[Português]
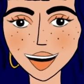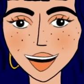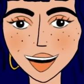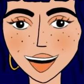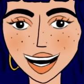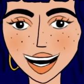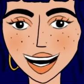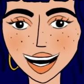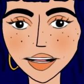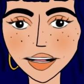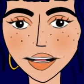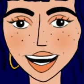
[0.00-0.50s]
um,
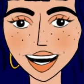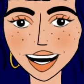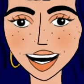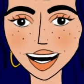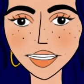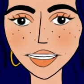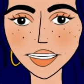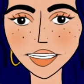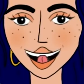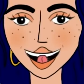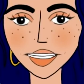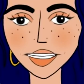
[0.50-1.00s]
ehm,
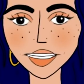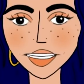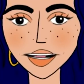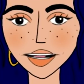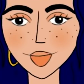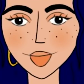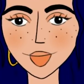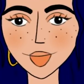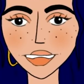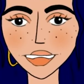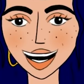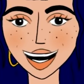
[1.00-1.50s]
mas está
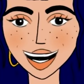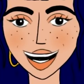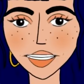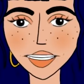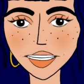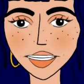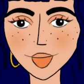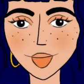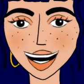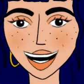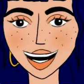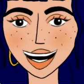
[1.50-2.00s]
aqui
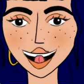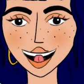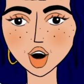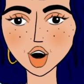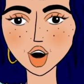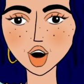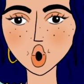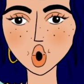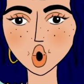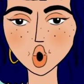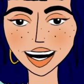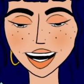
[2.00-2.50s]
o leite que
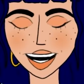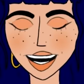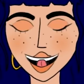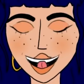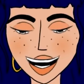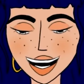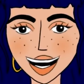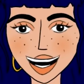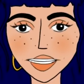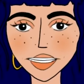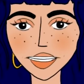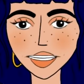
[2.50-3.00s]
podes dar ao
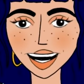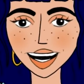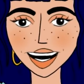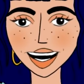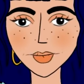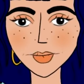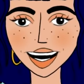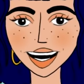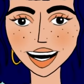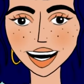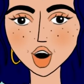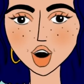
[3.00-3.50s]
Duarte
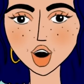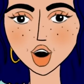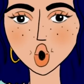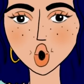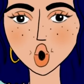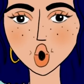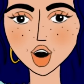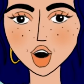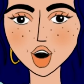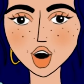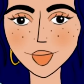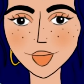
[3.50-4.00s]
através do
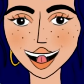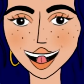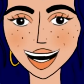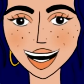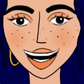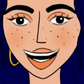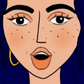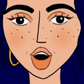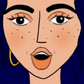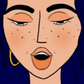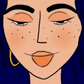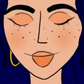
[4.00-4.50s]
biberon e não
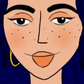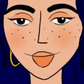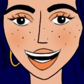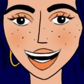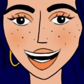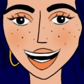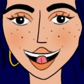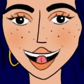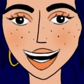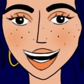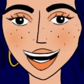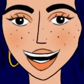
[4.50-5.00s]
precisas de
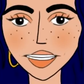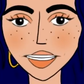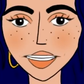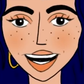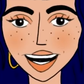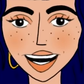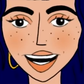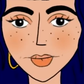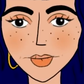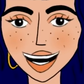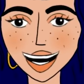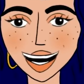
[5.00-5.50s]
mim, nem ele
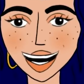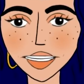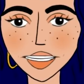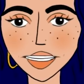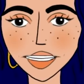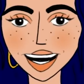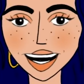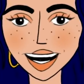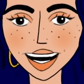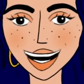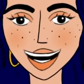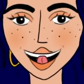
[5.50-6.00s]
precisa de
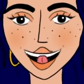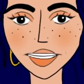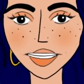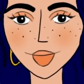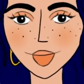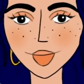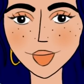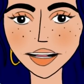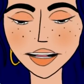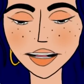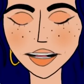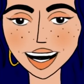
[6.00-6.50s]
mim e
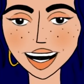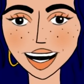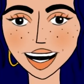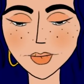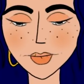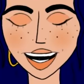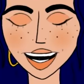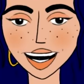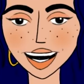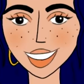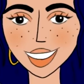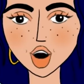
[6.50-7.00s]
fica
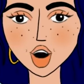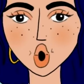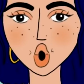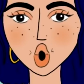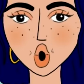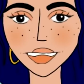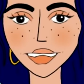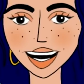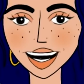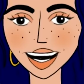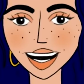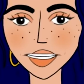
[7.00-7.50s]
tudo
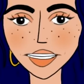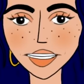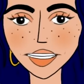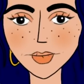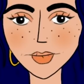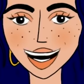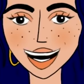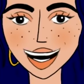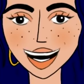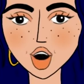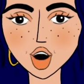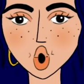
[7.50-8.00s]
resolvido.
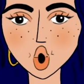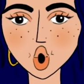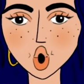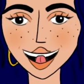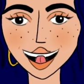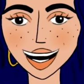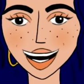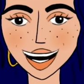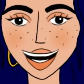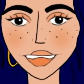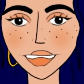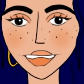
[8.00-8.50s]
Um,
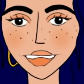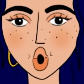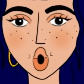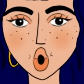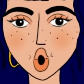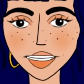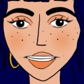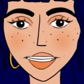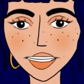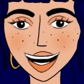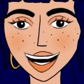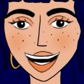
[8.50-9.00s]

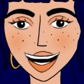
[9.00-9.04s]
ehm,